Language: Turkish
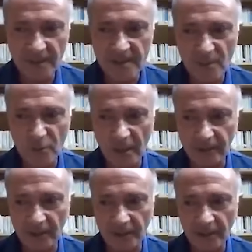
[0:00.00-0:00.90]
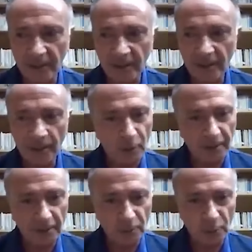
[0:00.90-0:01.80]
Siz uzaktan e,
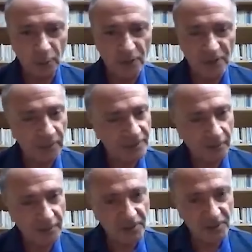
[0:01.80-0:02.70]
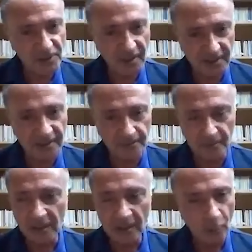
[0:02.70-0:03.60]
burada durdunuz ama savaşın içine gidip
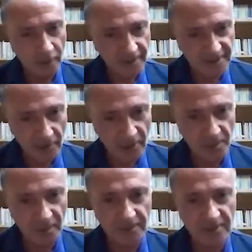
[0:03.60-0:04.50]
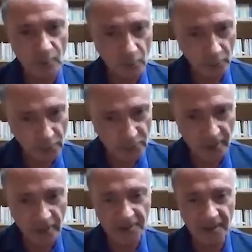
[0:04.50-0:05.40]
orada savaşmadınız. O kurtuluş
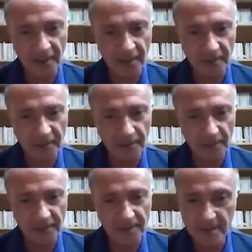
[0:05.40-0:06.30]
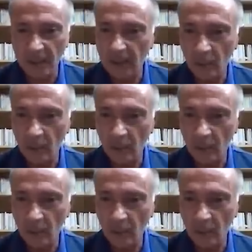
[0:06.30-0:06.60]
savaşına yardım etmediniz.